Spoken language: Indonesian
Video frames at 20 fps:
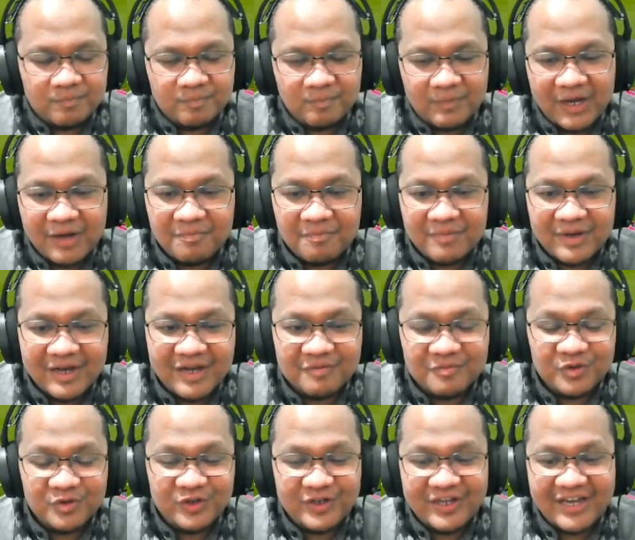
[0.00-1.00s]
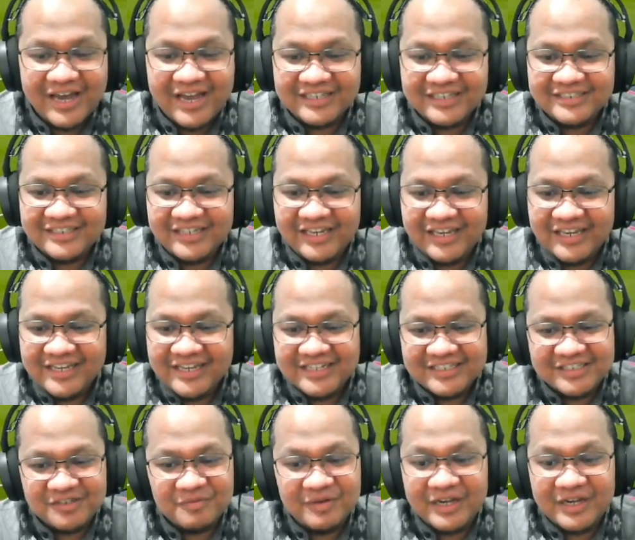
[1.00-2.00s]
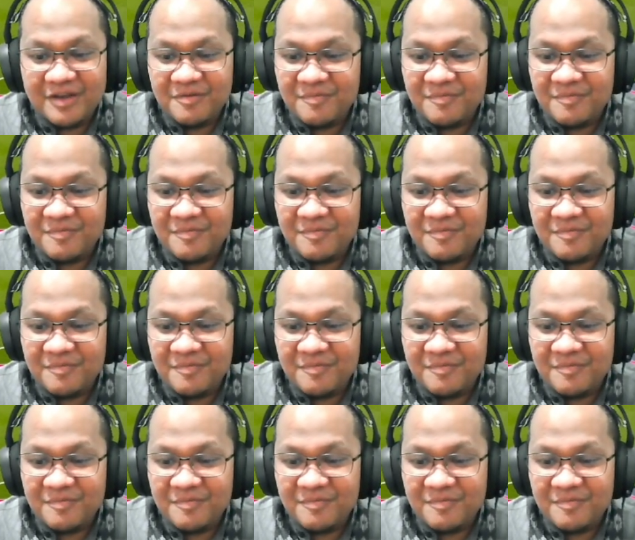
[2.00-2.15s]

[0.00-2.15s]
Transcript: Bambang Budi Aji sebagai